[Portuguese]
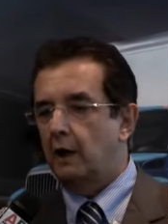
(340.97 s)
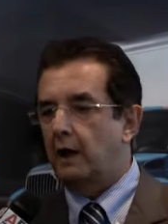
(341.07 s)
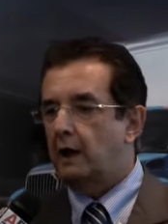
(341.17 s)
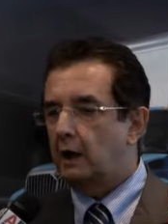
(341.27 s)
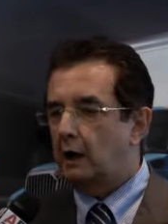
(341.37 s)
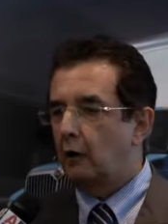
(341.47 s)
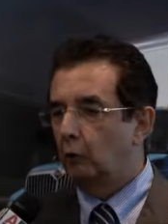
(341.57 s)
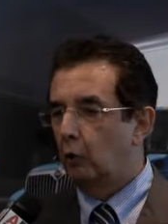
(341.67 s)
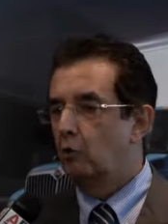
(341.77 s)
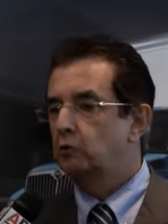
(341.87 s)
ah, ao
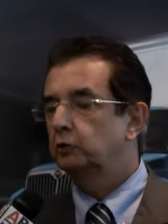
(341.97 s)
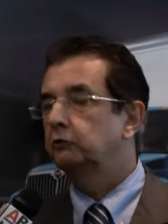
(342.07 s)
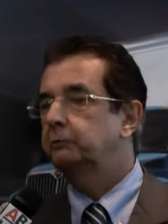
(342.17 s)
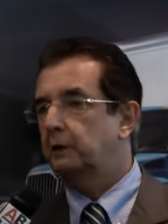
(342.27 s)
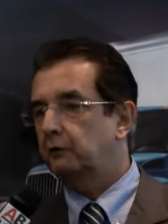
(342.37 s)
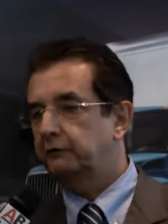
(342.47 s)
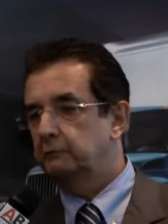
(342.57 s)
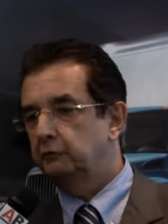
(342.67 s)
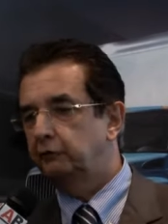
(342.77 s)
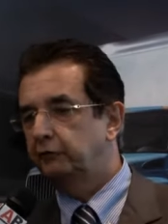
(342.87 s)
longo dos
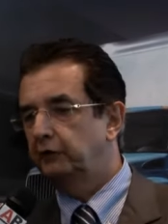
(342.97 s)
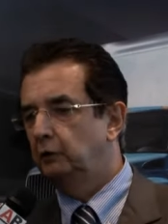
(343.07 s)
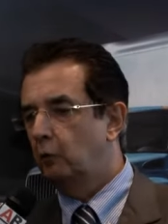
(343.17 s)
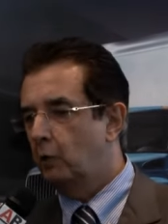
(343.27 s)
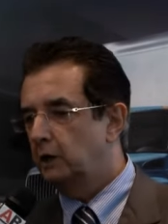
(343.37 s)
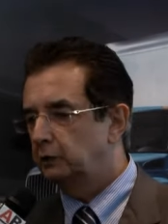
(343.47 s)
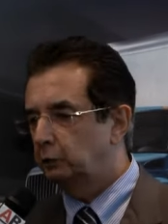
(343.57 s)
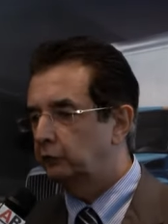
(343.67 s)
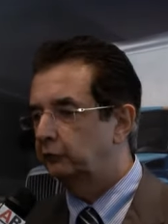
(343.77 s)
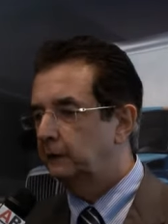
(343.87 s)
próximos cinco
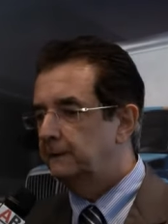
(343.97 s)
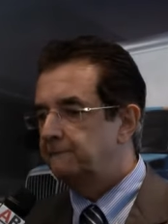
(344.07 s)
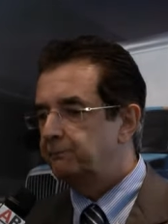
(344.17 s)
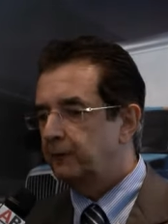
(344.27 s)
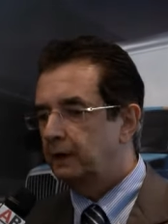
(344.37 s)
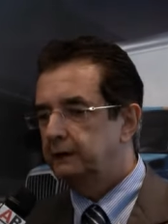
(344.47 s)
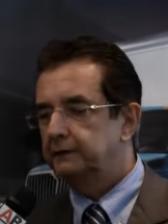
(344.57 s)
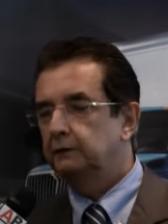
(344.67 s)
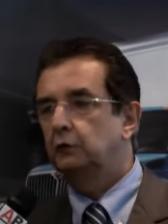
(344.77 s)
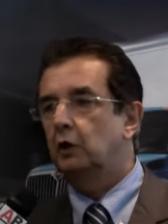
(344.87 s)
anos,
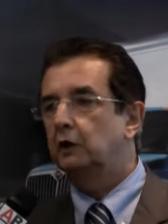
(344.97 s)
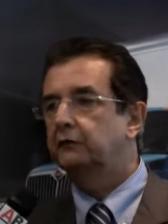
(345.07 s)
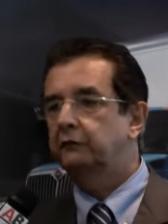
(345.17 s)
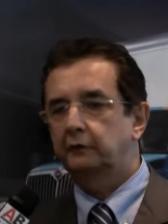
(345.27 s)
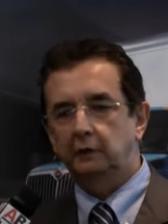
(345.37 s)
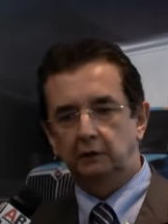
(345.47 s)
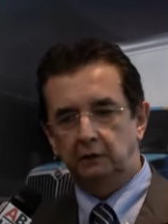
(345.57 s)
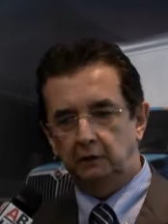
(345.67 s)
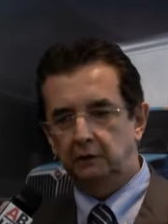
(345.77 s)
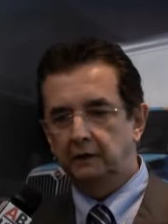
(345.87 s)
eh, nós
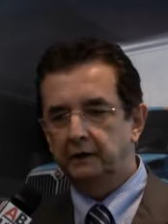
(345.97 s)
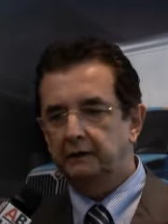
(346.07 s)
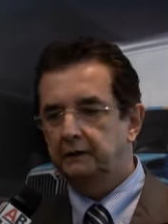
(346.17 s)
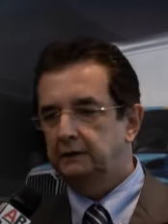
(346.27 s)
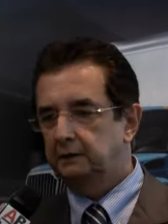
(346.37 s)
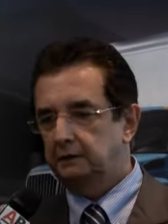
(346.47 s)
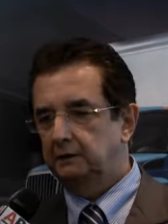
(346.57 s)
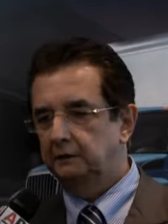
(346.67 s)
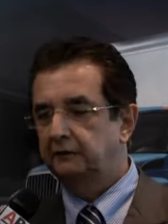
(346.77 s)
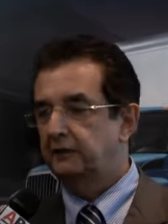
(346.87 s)
eh,
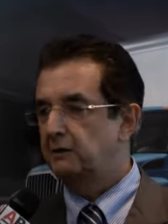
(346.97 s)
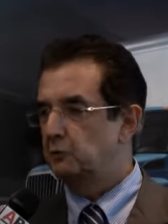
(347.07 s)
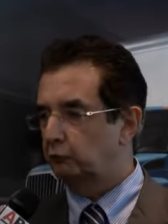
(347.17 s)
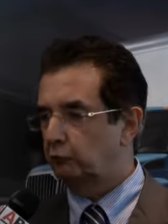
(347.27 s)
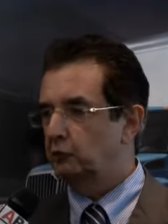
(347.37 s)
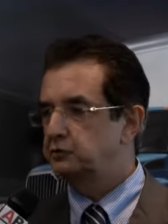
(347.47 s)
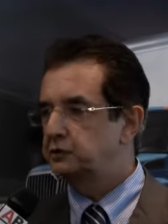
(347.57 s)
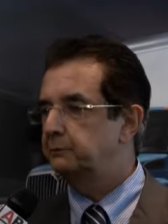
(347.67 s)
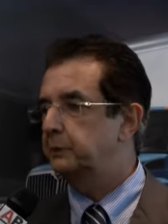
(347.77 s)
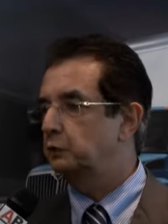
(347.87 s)
estamos
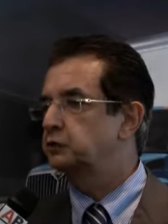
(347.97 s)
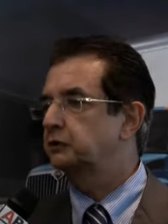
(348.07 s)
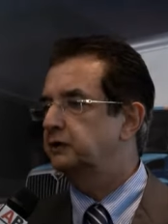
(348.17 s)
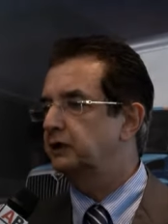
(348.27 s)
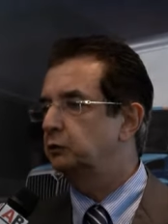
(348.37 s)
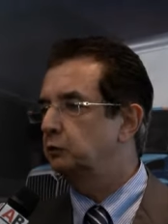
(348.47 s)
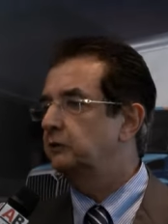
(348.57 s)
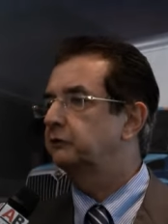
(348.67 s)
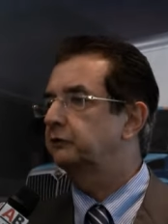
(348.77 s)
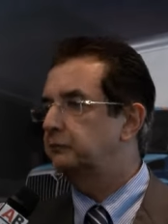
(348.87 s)
hoje projetando um
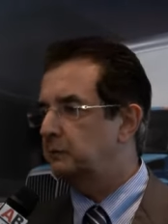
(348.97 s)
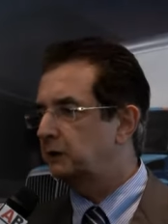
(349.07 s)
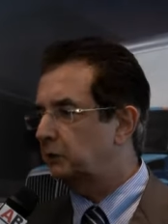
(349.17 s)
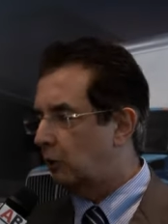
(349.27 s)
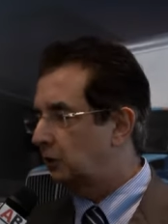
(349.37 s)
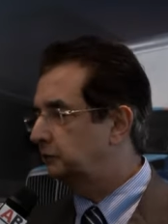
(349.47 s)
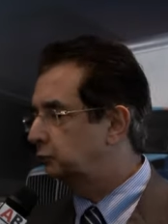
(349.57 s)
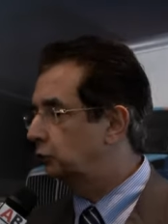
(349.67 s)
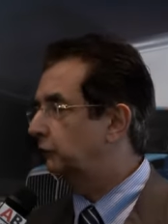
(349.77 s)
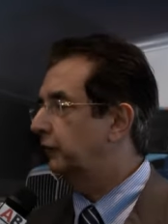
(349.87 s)
investimento da ordem
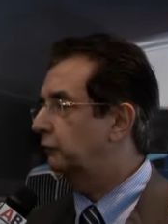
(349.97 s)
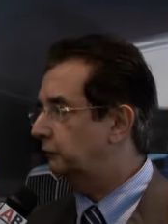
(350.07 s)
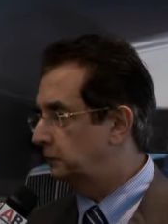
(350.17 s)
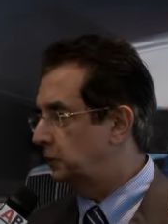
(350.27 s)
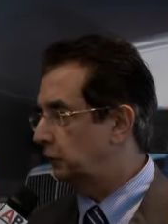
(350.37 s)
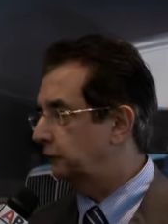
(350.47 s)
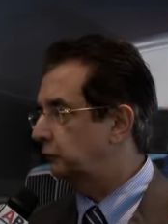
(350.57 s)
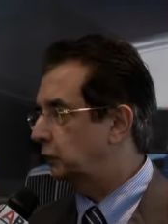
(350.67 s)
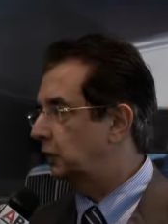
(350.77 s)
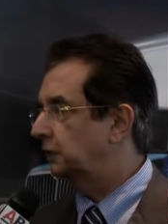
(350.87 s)
de 200 milhões de
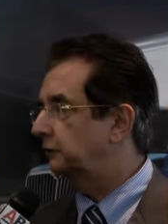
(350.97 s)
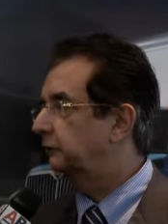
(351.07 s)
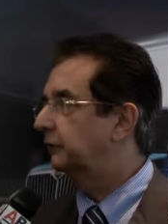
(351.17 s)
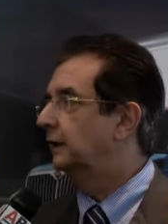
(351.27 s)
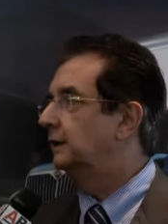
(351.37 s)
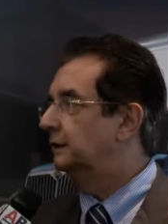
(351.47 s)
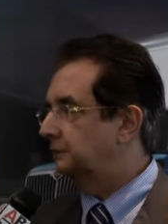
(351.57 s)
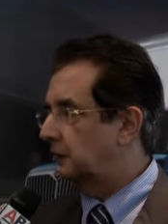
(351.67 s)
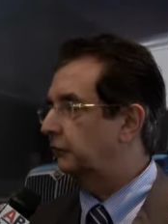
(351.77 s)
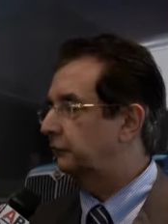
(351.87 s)
dólares
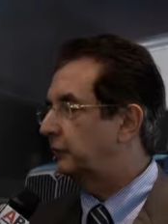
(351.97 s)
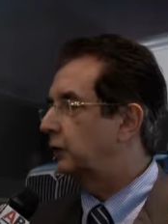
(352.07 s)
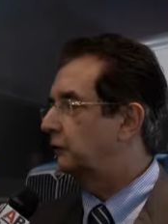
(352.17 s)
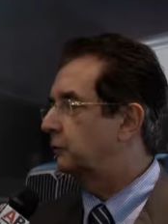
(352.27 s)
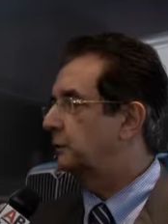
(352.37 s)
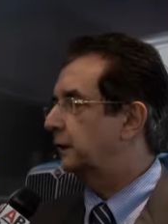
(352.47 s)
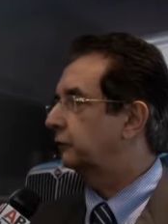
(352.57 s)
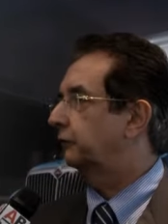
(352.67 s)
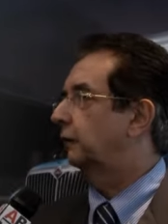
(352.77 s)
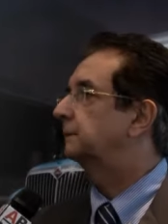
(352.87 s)
nesta nova
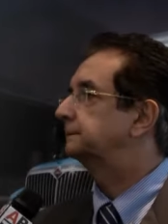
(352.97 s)
operação.